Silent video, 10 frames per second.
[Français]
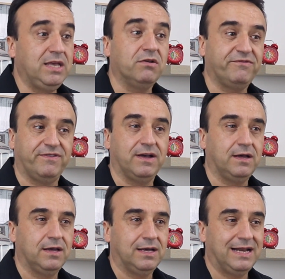Et
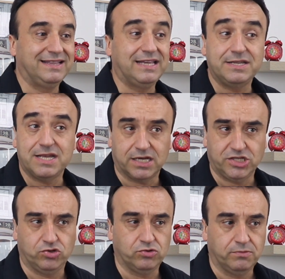enfin, la dernière
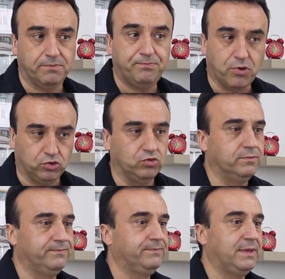région, Porto.
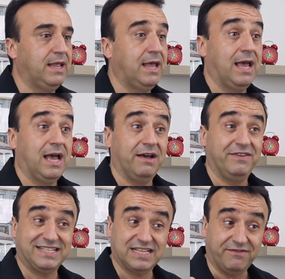
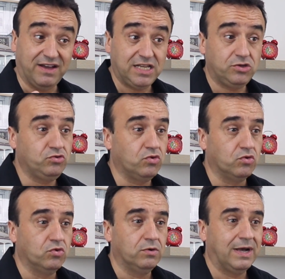Avec sa vallée du
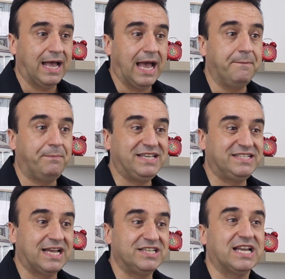Douro, un
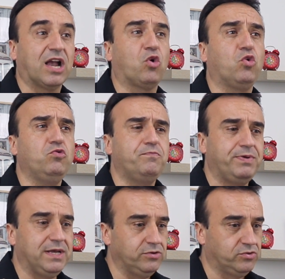paysage à
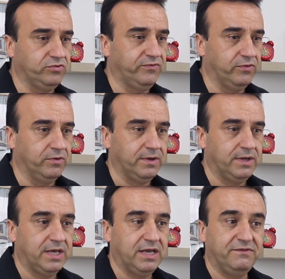couper le souffle,
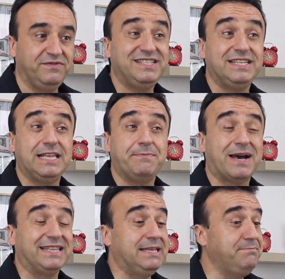visité
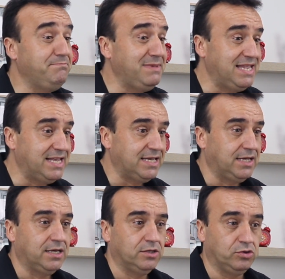par des
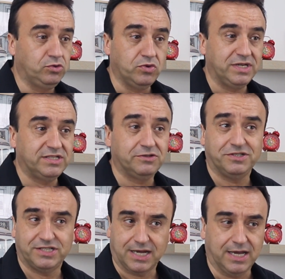milliers de touristes
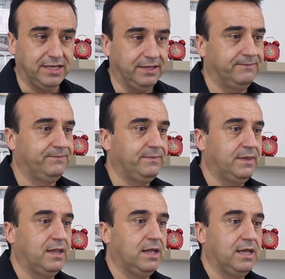chaque année.
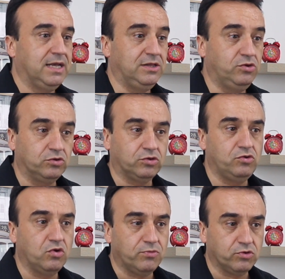Et
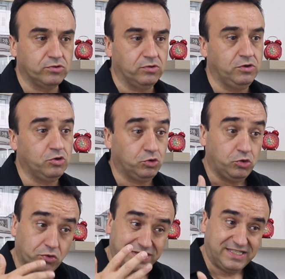d'autres nombreux lieux
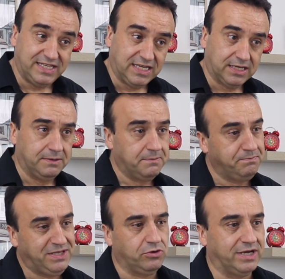touristiques
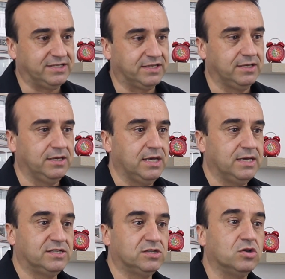pittoresques,
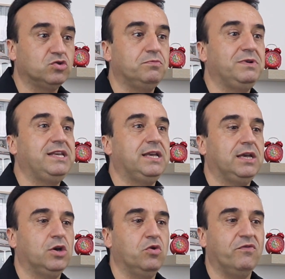sans
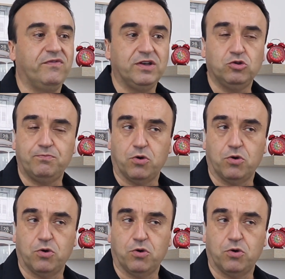oublier le vin de